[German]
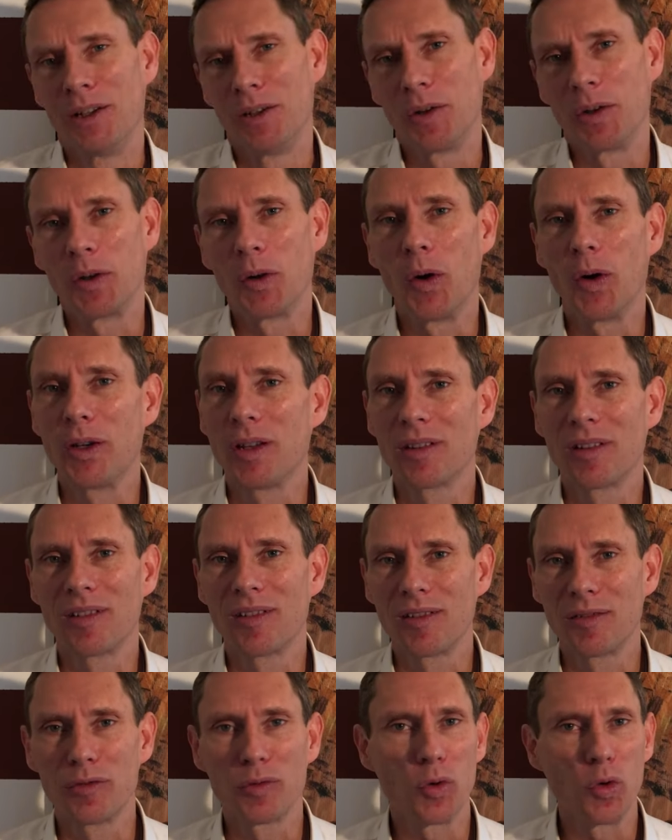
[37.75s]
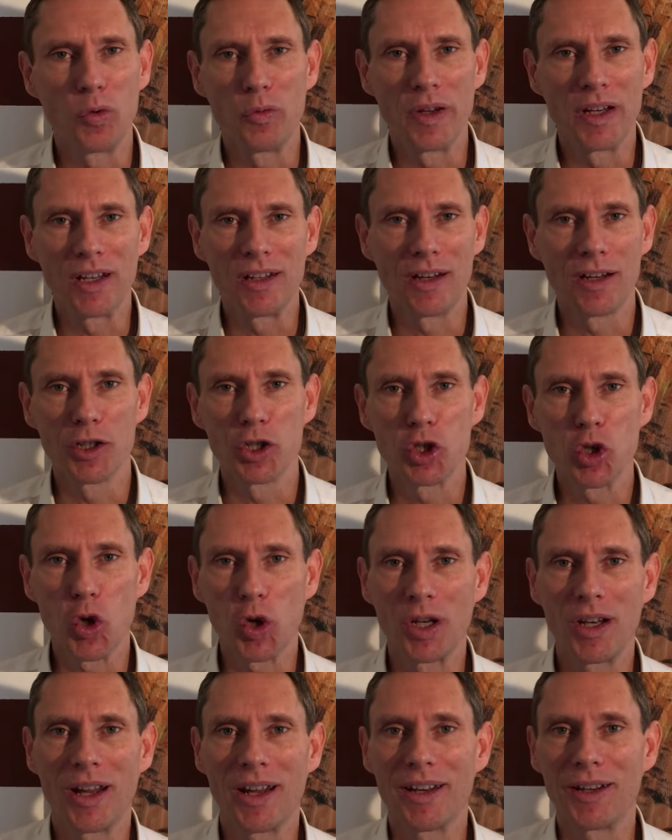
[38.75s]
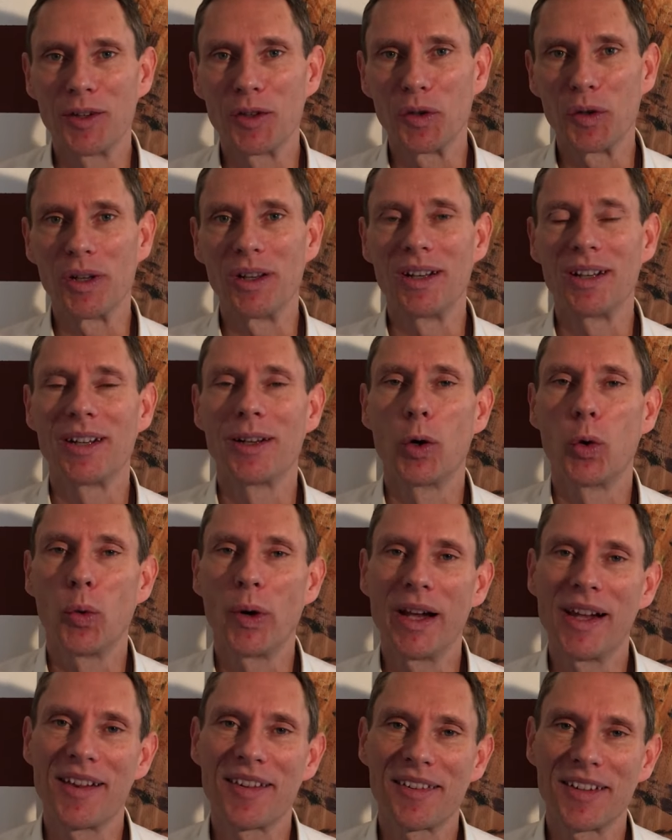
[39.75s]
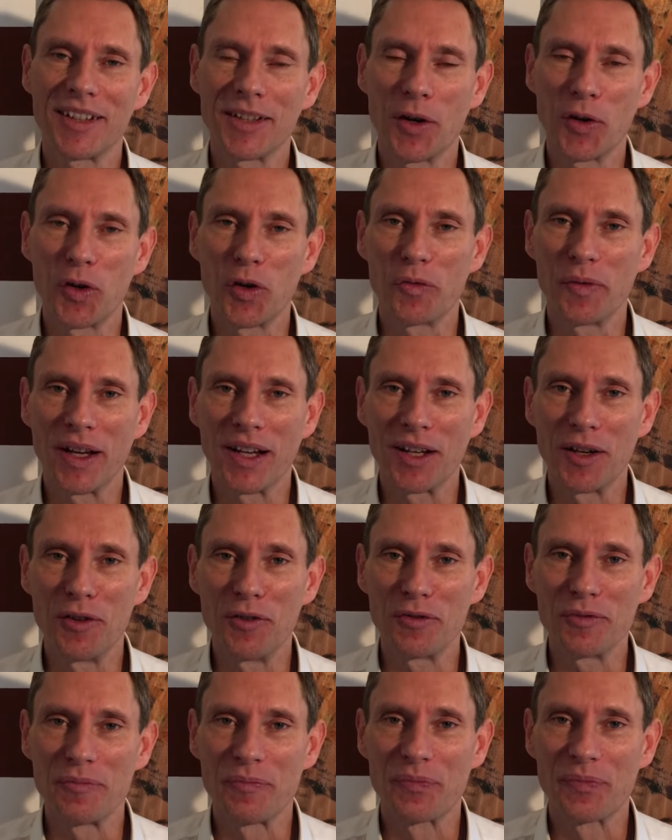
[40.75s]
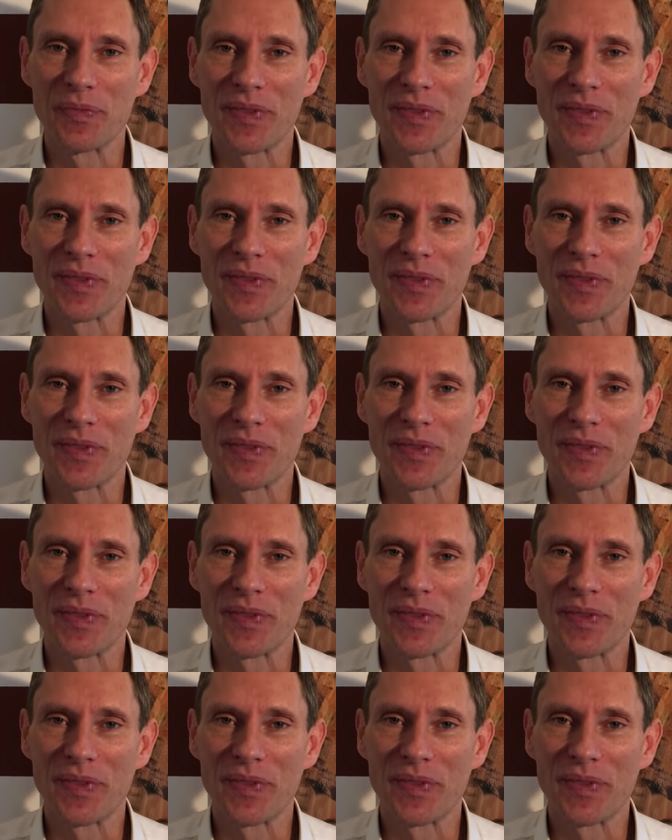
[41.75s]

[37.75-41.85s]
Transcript: und heute sind sie froh, wenn ihnen Schottland und Wales nicht auch noch weglaufen.